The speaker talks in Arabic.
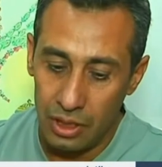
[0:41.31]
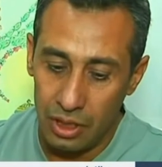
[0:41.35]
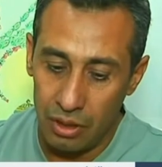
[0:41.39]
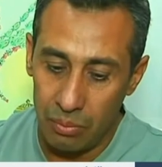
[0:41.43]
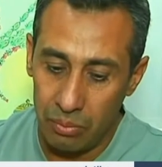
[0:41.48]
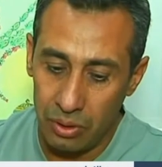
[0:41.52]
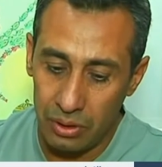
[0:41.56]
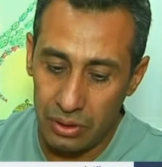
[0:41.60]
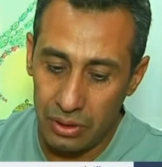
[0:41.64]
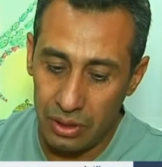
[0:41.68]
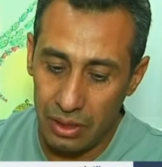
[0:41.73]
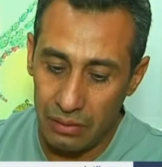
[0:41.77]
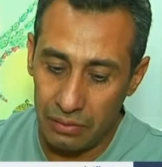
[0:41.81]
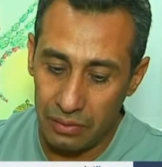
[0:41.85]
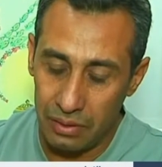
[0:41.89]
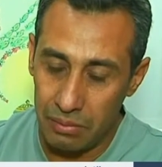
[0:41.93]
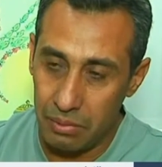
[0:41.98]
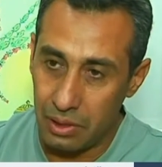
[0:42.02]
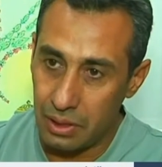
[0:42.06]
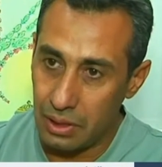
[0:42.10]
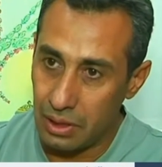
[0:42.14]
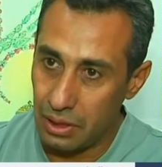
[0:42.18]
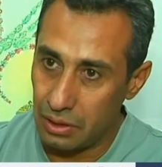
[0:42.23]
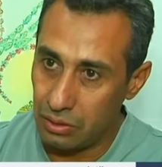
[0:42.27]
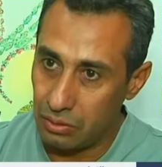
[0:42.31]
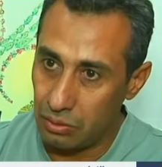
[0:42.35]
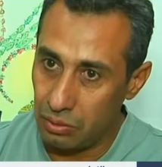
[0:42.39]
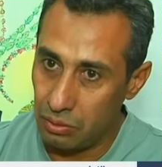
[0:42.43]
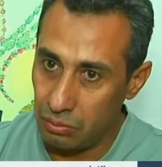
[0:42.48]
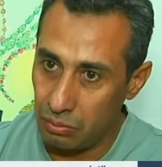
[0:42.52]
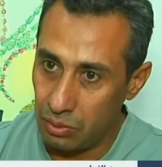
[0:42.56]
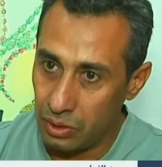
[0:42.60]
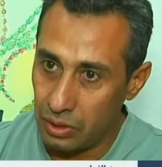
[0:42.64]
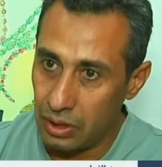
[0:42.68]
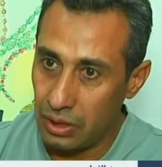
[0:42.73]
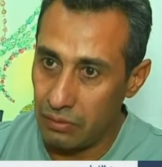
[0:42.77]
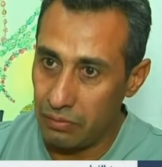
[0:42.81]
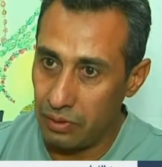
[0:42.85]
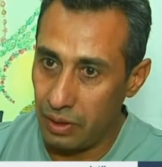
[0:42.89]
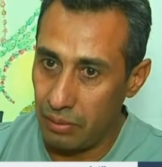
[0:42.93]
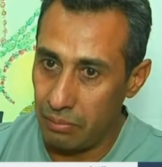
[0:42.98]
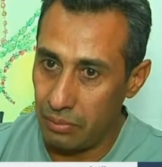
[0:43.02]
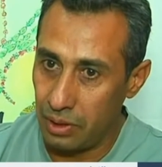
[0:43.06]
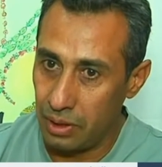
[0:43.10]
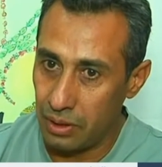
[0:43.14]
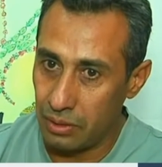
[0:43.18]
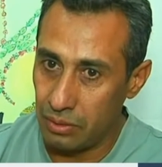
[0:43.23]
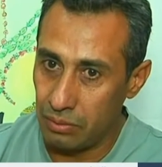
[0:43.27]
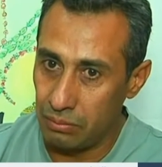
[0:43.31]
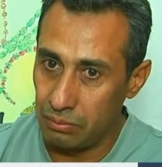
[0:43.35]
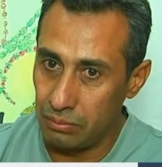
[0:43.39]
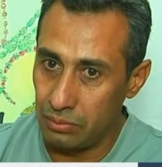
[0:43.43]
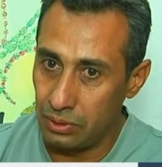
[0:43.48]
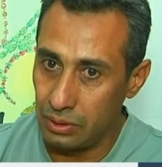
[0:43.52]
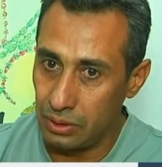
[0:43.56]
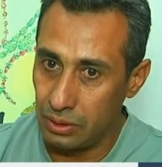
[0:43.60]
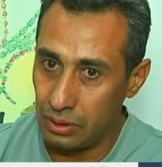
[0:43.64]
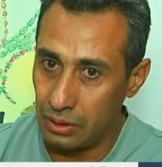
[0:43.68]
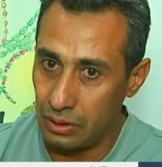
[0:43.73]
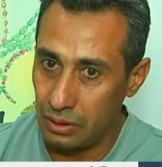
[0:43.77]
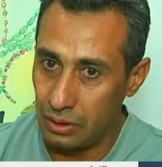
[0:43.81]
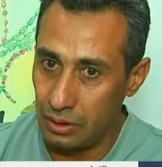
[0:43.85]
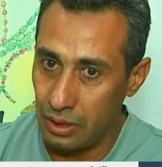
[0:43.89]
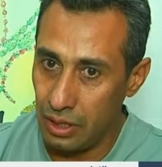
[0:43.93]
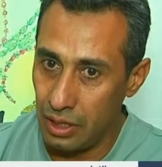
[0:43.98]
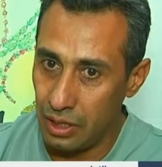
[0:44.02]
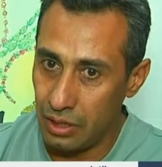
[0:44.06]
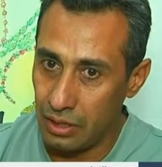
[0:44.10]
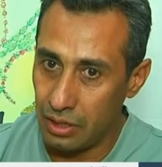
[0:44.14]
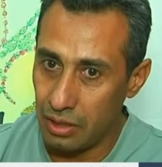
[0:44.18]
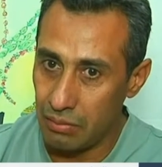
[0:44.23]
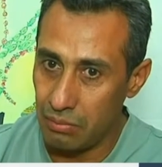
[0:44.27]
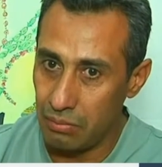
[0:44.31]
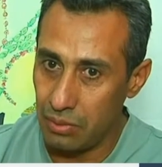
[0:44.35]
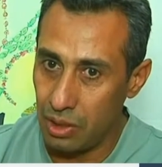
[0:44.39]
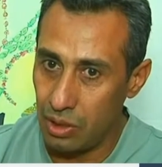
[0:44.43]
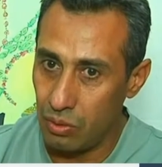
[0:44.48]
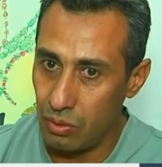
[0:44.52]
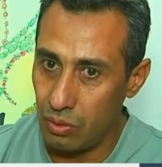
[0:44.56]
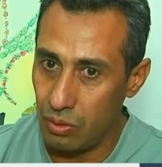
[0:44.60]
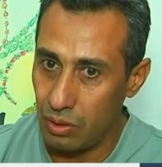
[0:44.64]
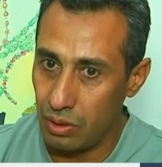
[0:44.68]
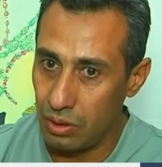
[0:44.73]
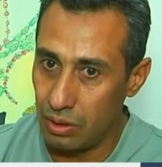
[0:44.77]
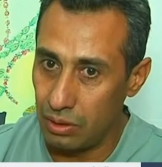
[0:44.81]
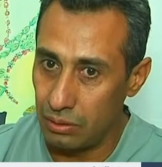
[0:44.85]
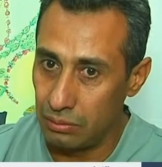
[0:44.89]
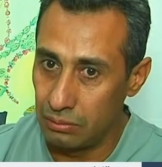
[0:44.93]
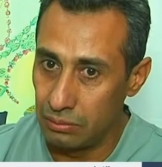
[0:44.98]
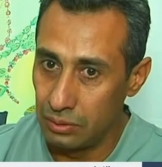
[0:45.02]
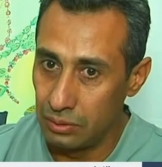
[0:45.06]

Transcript: بمختلف طبقاتهم مختلف أعمارهم آه، أكثر ما هو